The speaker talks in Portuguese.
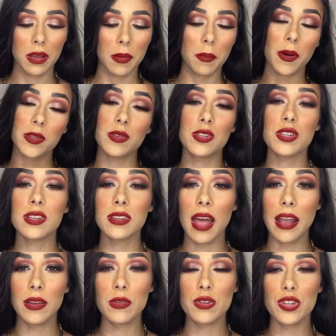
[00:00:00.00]
Posso
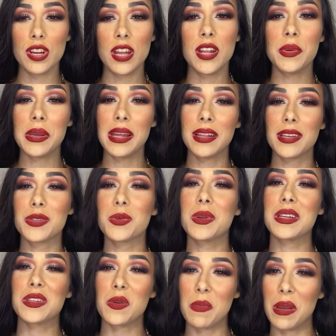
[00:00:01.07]
adiantar que o cheirinho e a textura
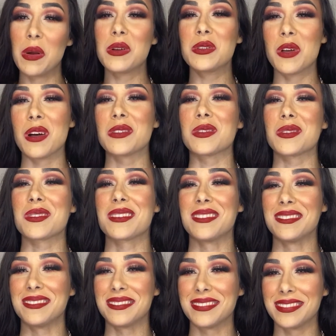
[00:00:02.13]
são bem gostosos.
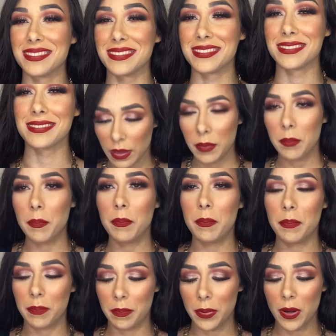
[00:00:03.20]

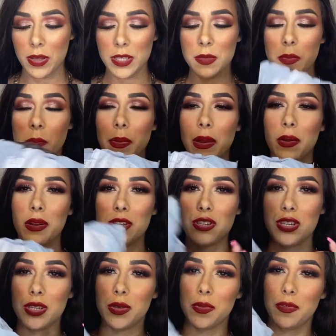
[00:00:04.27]
O próximo
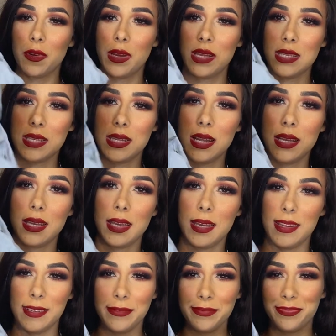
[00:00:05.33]
pacotinho foi esse
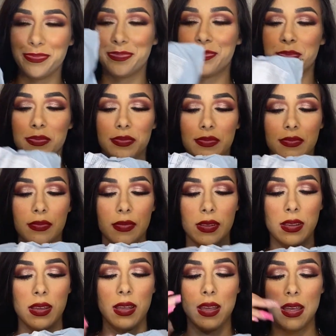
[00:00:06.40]
daqui.
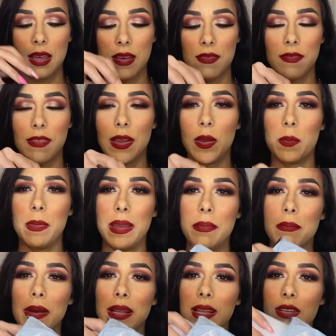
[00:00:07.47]
Veio bem
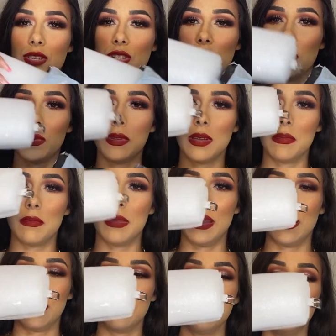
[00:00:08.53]
embaladinho
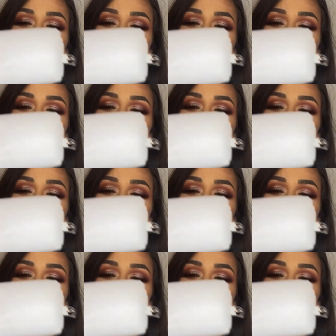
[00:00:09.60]
também.